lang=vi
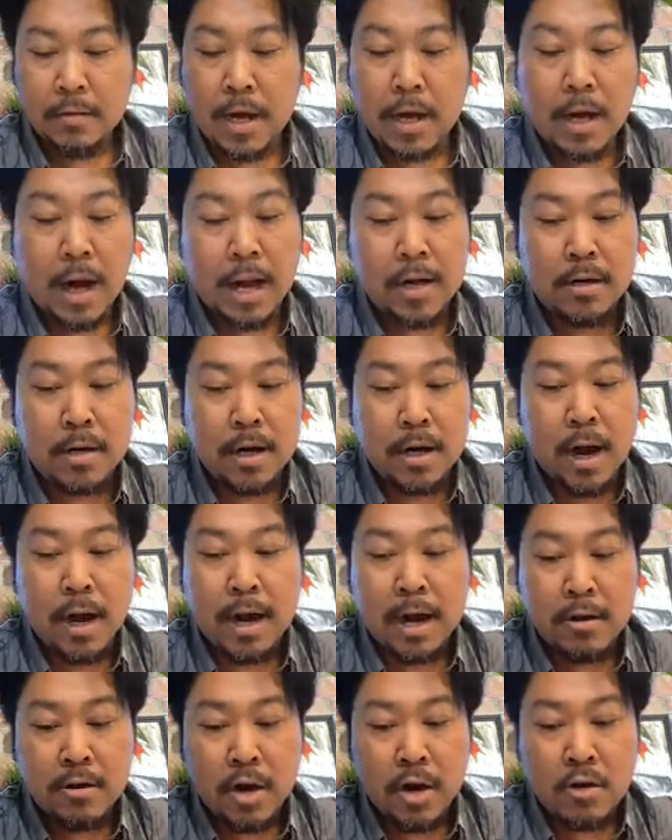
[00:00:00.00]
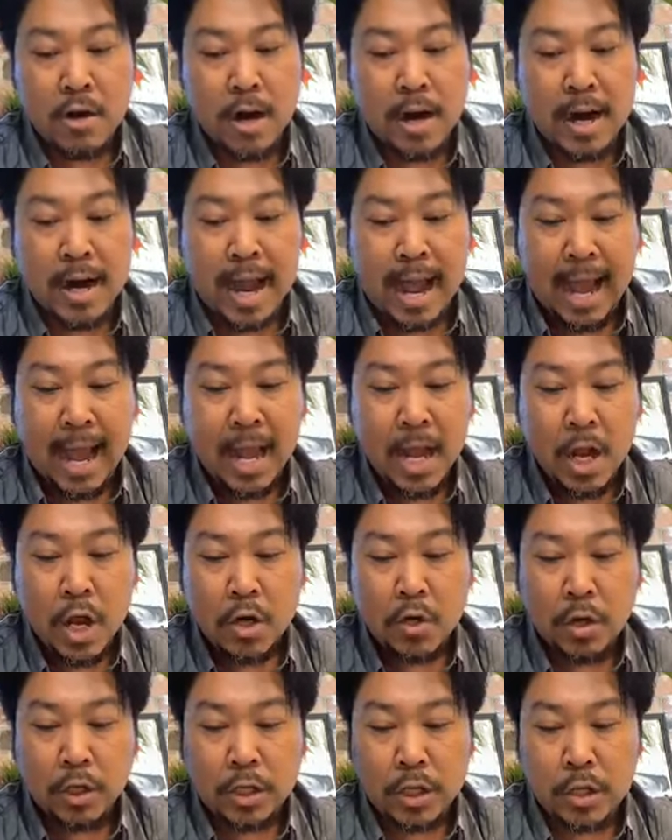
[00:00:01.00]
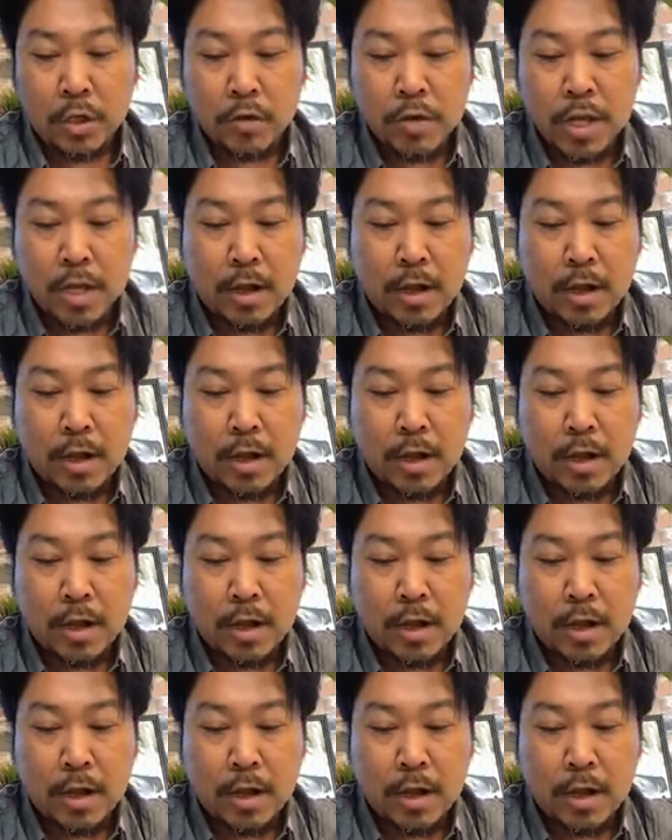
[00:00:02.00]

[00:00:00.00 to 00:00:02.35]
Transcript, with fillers: Rất là rất rất rất, rất là đã. Rồi thí dụ